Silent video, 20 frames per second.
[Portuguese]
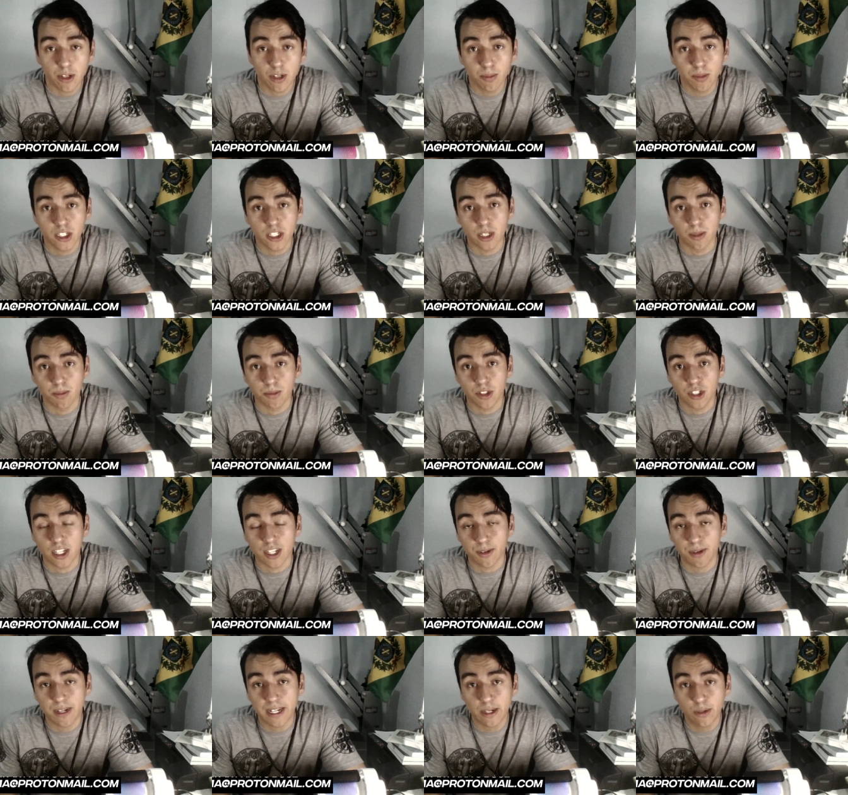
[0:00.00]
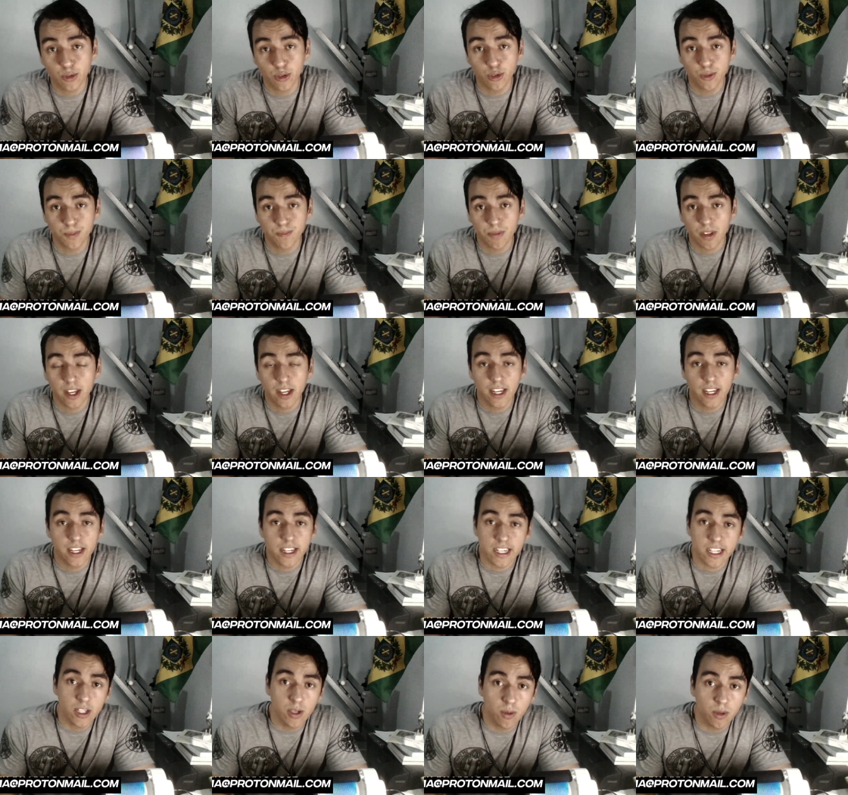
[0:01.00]
Eu me chamo Tiago Araújo
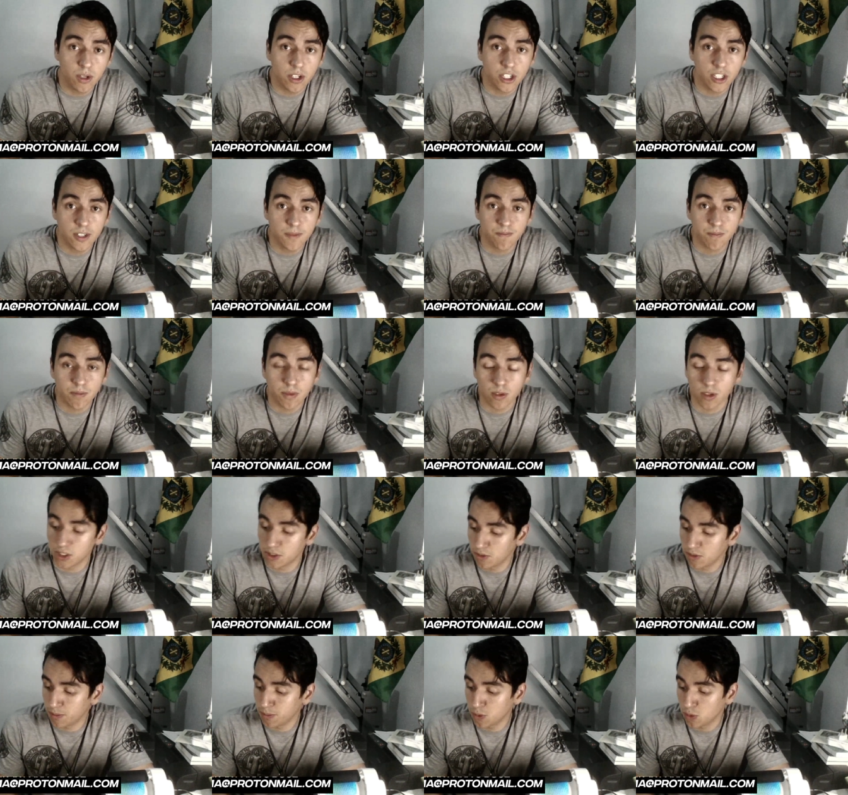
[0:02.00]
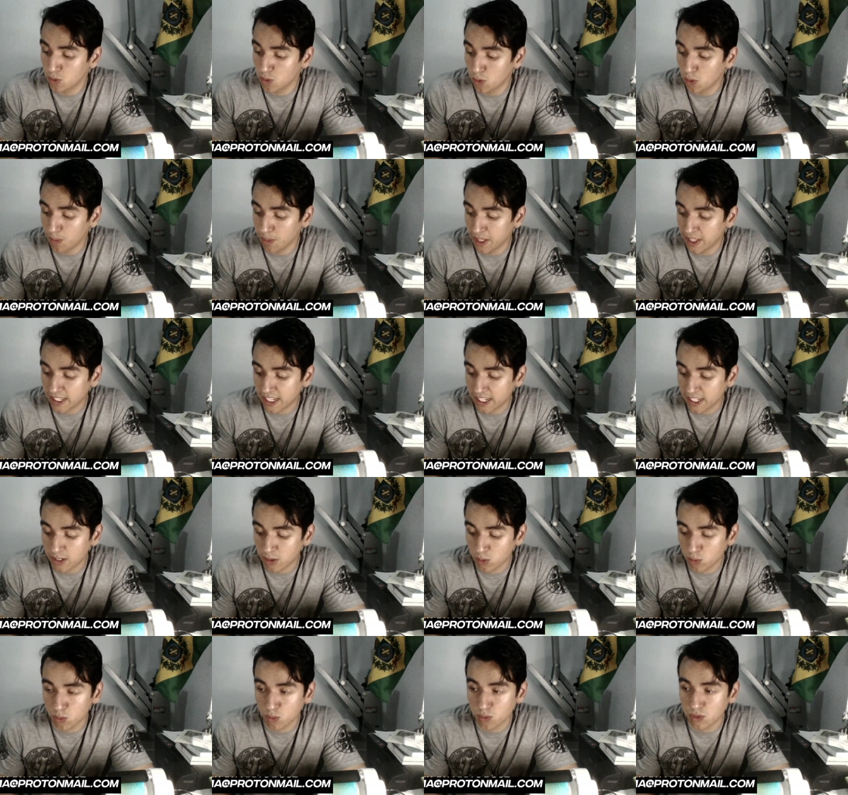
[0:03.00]
e hoje nós vamos comentar
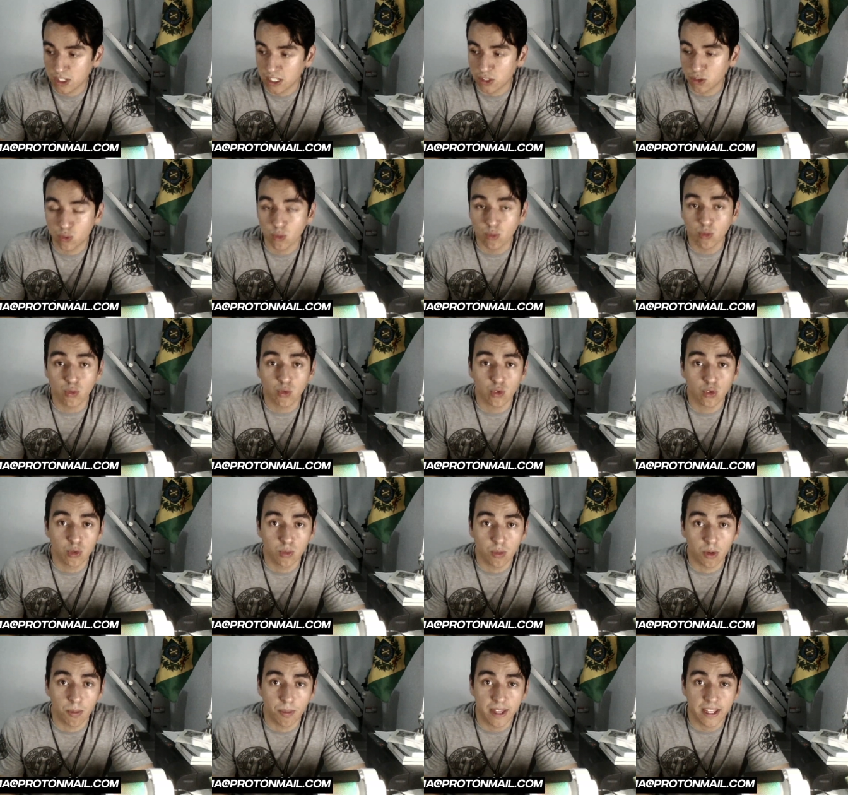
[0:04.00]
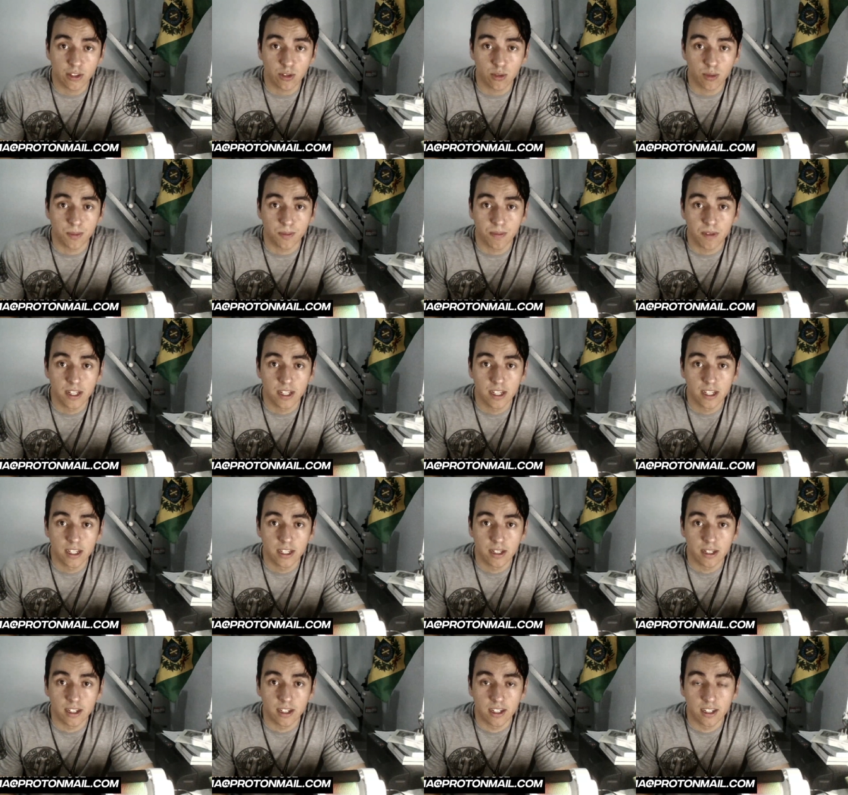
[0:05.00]
alguns assuntos do momento,
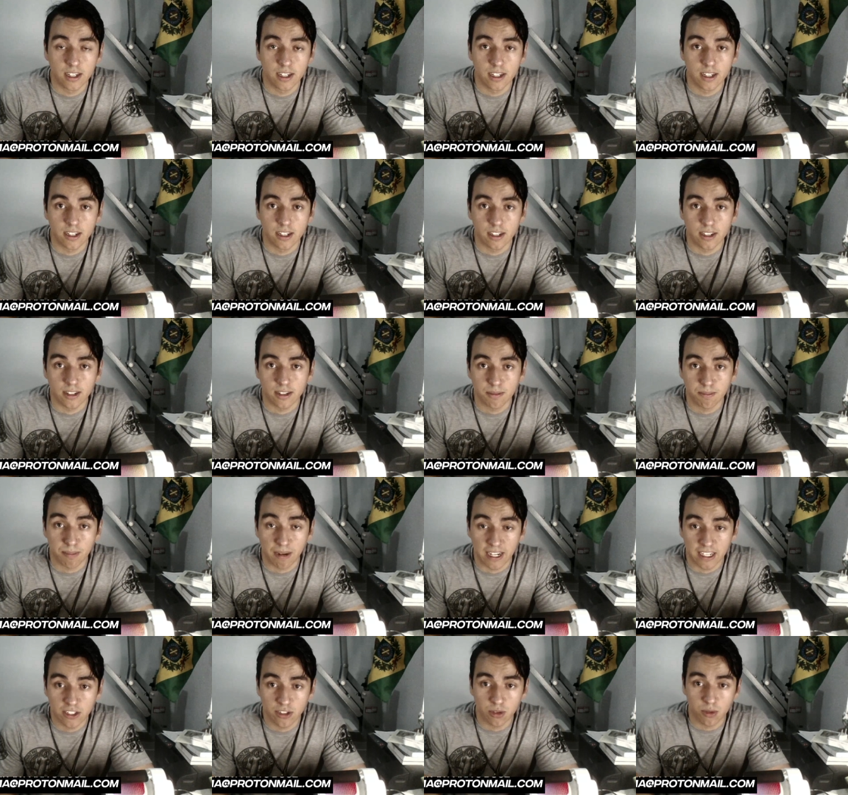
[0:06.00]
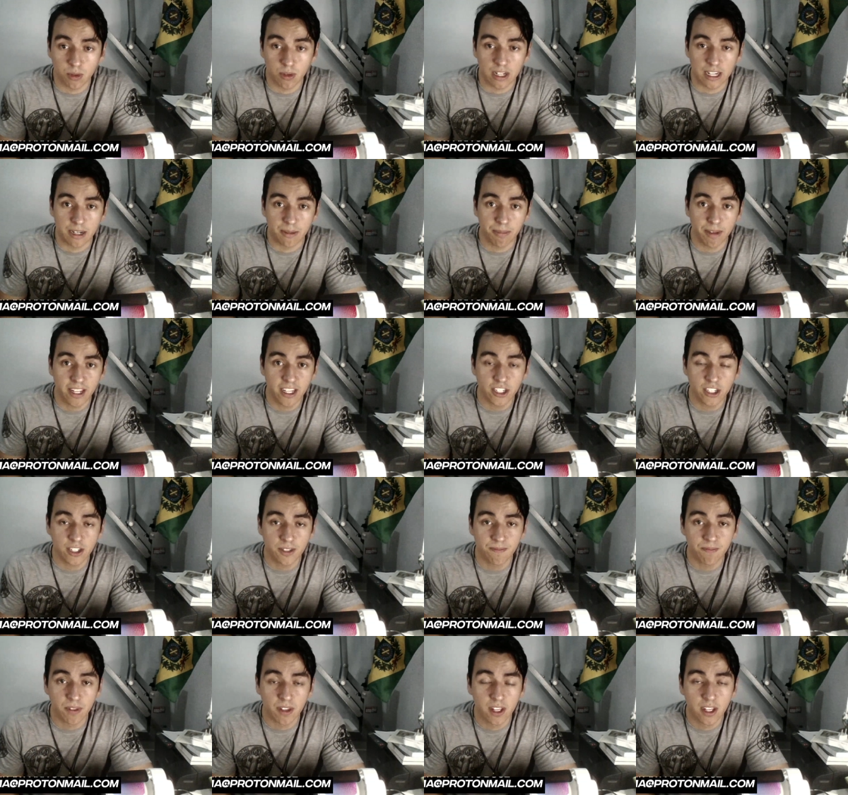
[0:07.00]
uh, particularmente
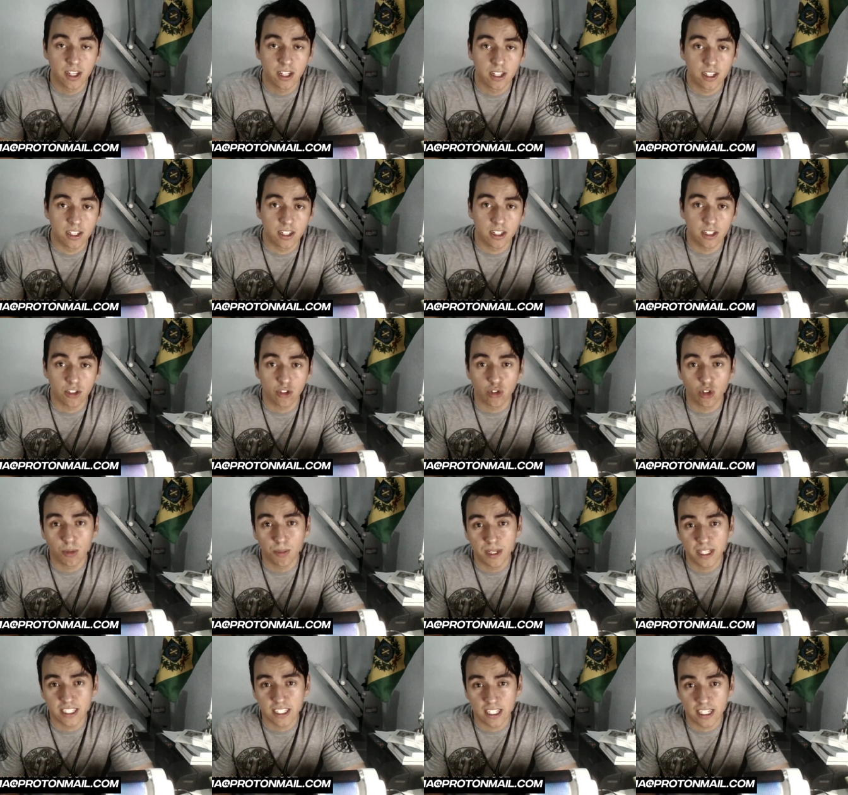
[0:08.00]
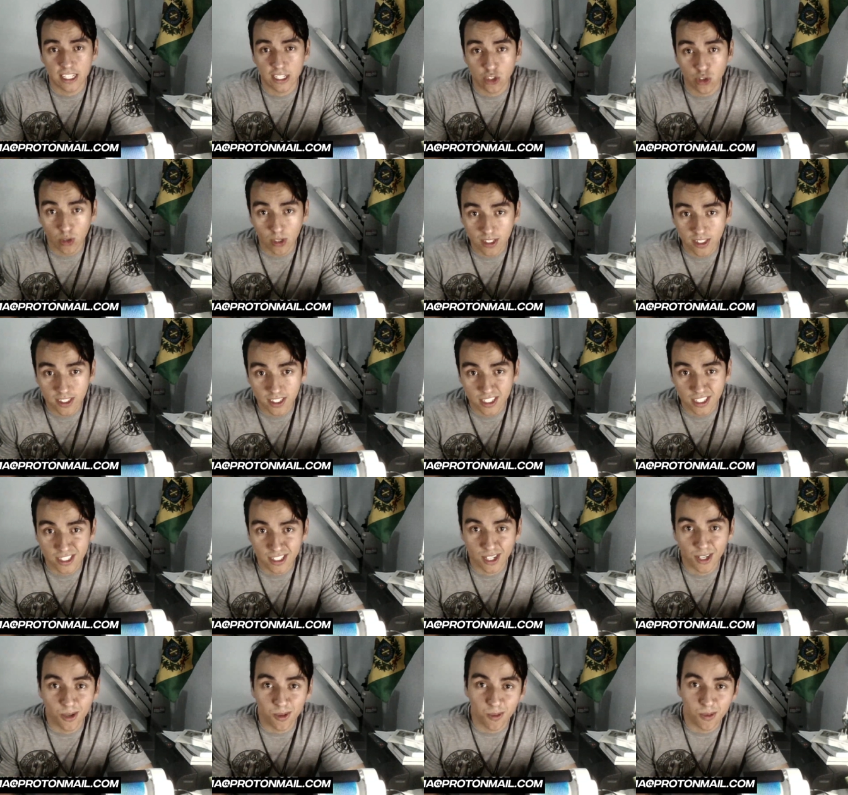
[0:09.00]
uh, sobre as eleições que
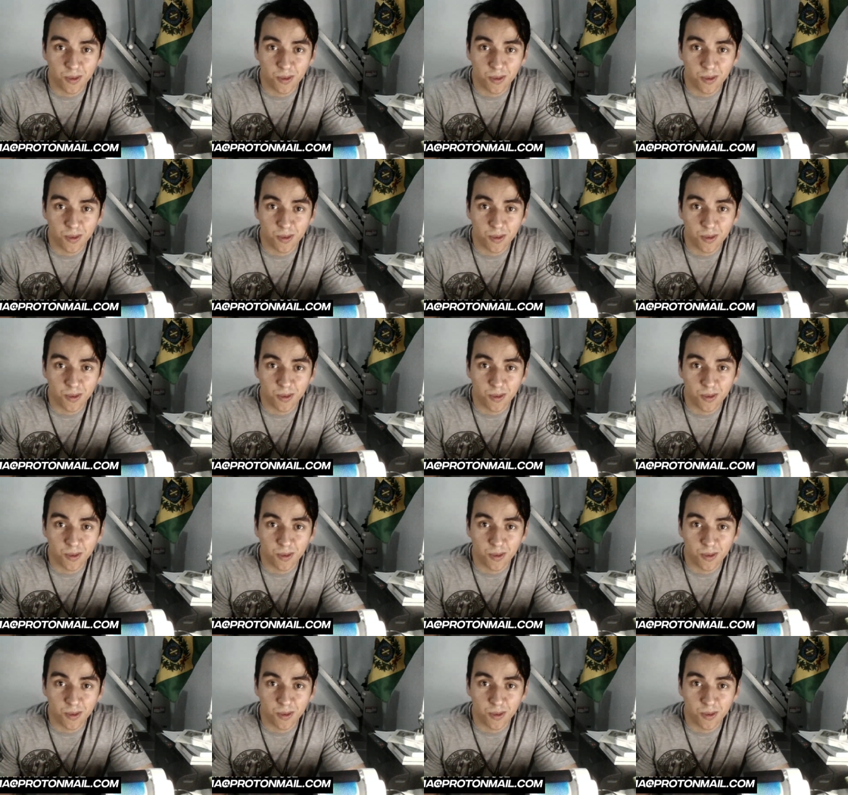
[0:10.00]
estão